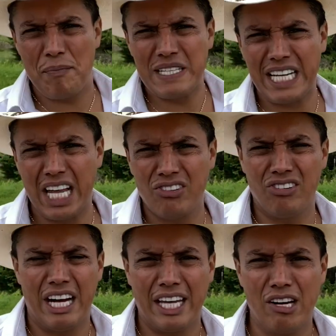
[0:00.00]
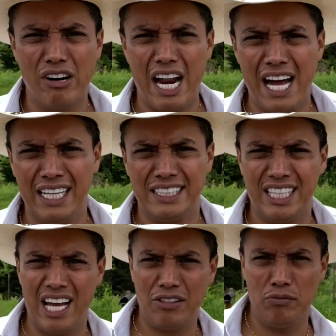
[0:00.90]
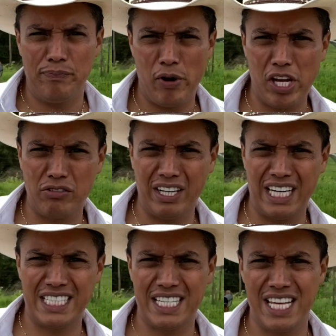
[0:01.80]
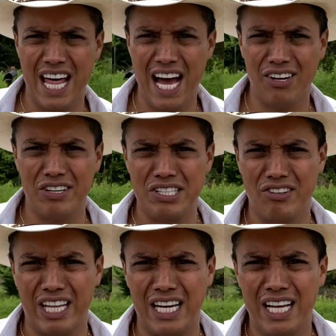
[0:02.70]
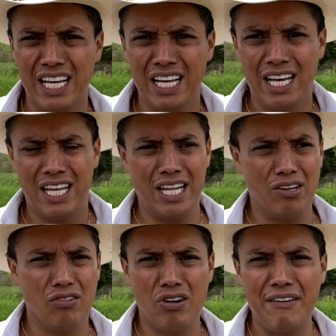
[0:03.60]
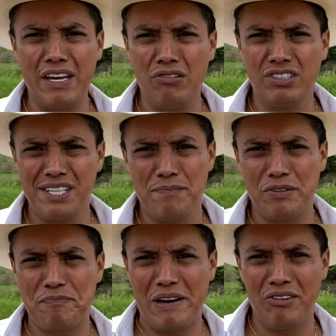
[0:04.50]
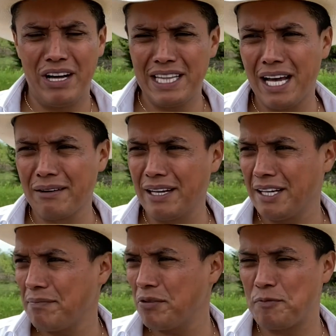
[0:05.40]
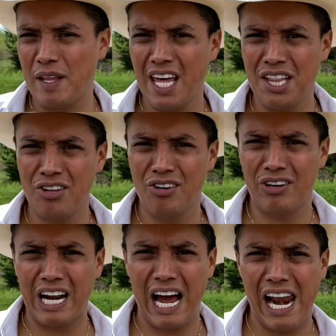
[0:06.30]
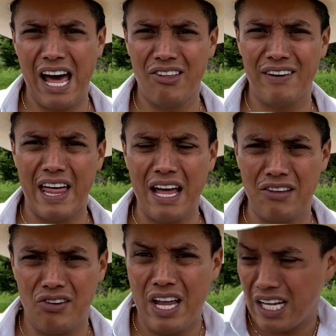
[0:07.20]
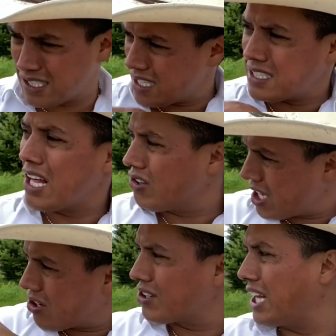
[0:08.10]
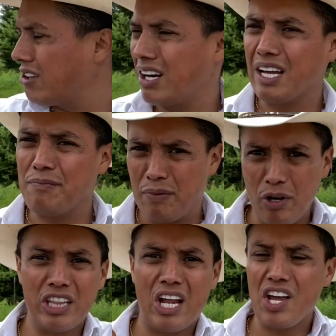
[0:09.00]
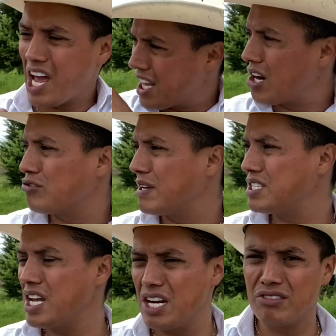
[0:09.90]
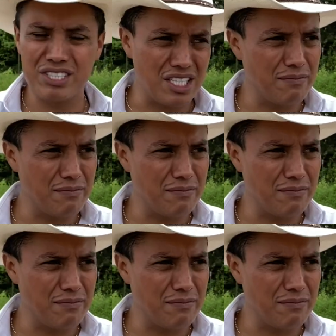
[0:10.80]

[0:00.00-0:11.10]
pasa es que ando aquí afuera, este, ando un poquito en necesidad con esto del, coronavirus y pues para no andar eh, pues pidiendo regalado, ¿verdad? Yo ya he estado aquí cortándole poquita la yarda a los vecinos y